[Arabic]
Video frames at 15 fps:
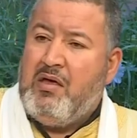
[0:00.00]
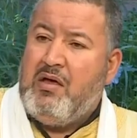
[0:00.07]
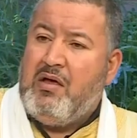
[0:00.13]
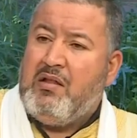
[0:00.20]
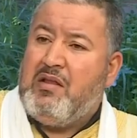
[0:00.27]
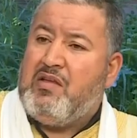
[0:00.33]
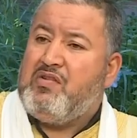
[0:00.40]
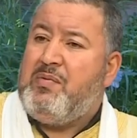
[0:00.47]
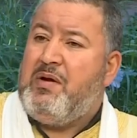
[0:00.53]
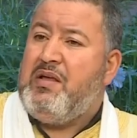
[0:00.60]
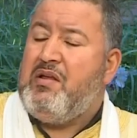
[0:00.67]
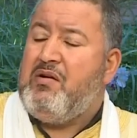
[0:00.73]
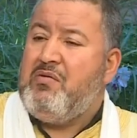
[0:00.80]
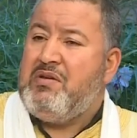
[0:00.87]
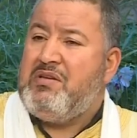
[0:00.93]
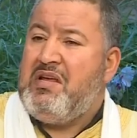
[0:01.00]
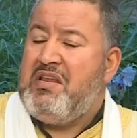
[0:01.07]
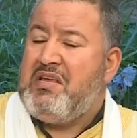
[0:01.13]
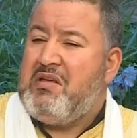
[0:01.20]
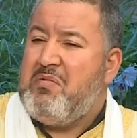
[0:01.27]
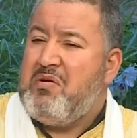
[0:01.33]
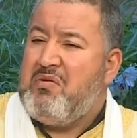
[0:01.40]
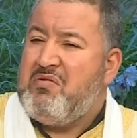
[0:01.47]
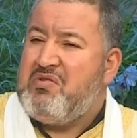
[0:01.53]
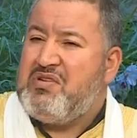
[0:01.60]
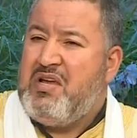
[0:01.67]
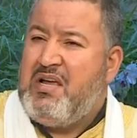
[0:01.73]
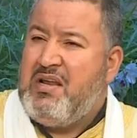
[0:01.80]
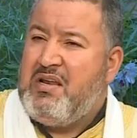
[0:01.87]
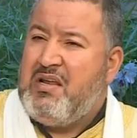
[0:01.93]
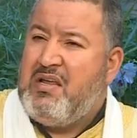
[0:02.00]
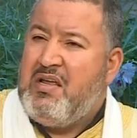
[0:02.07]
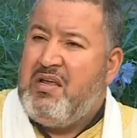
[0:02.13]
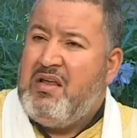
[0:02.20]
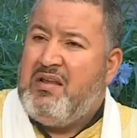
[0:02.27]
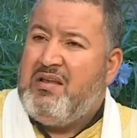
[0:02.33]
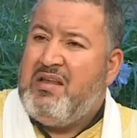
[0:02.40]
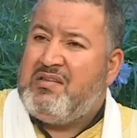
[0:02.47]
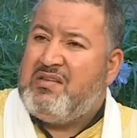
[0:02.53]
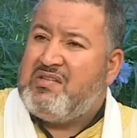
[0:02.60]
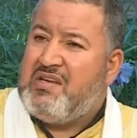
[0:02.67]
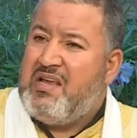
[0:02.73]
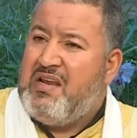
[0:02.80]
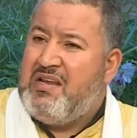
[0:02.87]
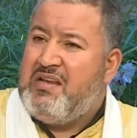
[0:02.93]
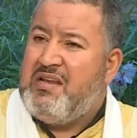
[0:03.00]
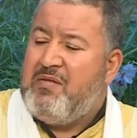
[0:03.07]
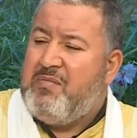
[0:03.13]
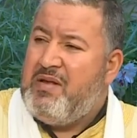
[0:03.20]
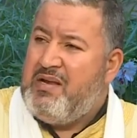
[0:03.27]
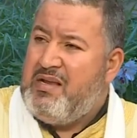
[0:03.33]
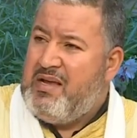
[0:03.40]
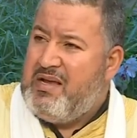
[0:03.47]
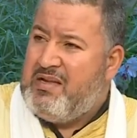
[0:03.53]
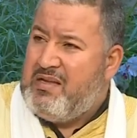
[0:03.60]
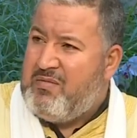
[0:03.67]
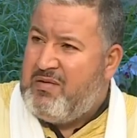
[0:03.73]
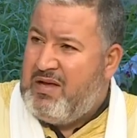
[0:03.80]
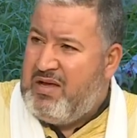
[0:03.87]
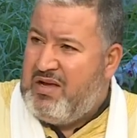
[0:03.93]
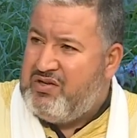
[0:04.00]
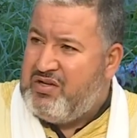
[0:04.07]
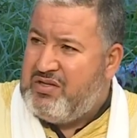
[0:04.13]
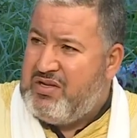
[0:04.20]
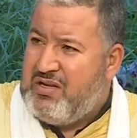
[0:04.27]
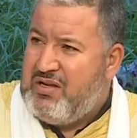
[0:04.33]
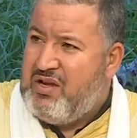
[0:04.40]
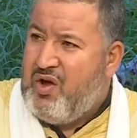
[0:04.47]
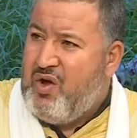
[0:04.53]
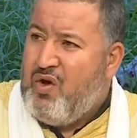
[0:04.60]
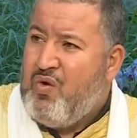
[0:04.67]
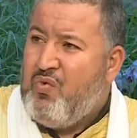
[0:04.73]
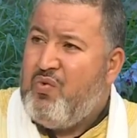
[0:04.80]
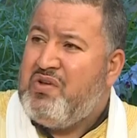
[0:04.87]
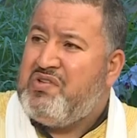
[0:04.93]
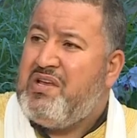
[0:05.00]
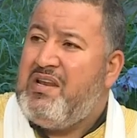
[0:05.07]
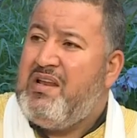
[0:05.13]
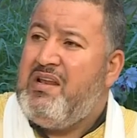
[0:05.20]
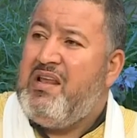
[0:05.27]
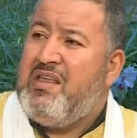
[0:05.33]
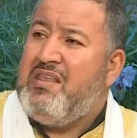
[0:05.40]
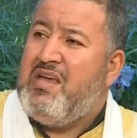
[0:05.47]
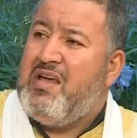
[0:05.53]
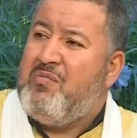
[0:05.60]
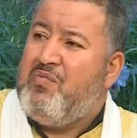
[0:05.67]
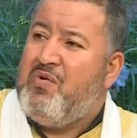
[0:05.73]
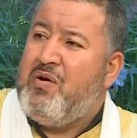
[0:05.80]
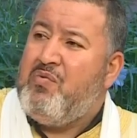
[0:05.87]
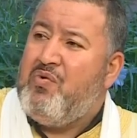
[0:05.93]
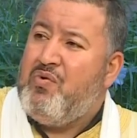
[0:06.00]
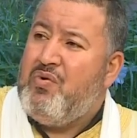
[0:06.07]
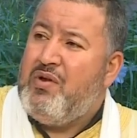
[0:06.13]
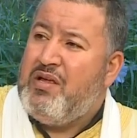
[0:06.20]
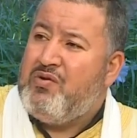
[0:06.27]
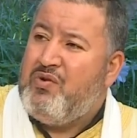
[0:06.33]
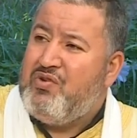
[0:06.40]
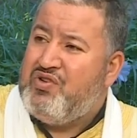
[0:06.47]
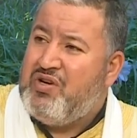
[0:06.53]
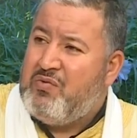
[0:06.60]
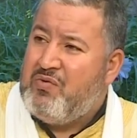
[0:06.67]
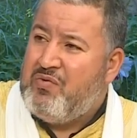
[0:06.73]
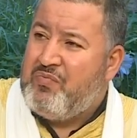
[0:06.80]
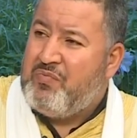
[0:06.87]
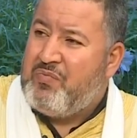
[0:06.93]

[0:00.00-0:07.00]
الله سبحانه وتعالى كما يقول الشاعر لا تسألن بني آدم حاجة وسل الذي أبوابه لا تحجب